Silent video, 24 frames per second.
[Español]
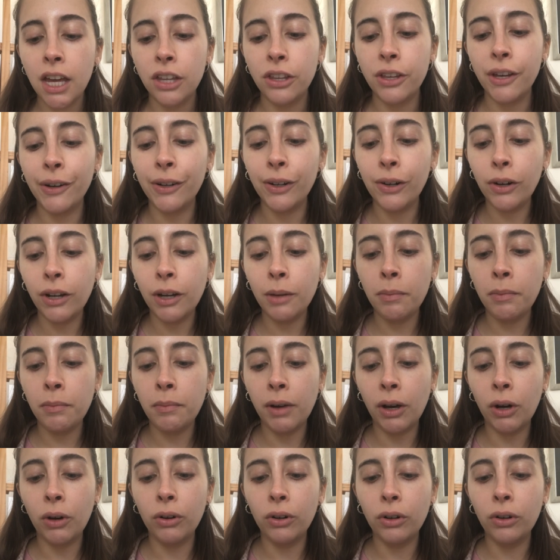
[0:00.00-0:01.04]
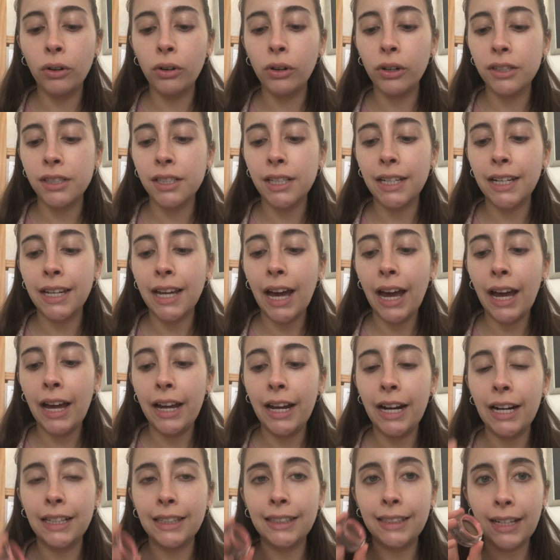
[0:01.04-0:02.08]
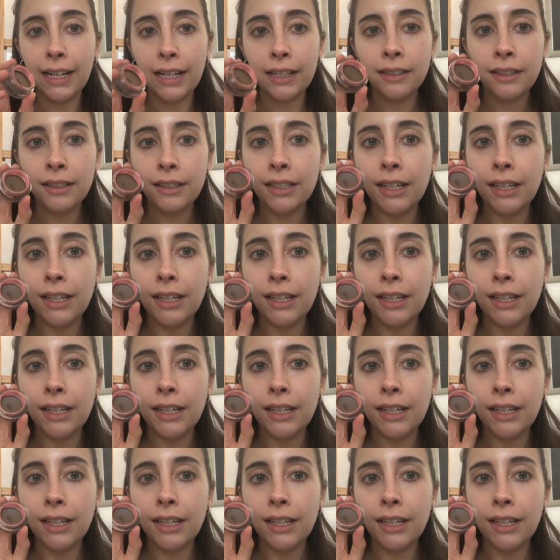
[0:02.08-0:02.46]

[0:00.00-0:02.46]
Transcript: yo creo que mi mejor color sería el 3,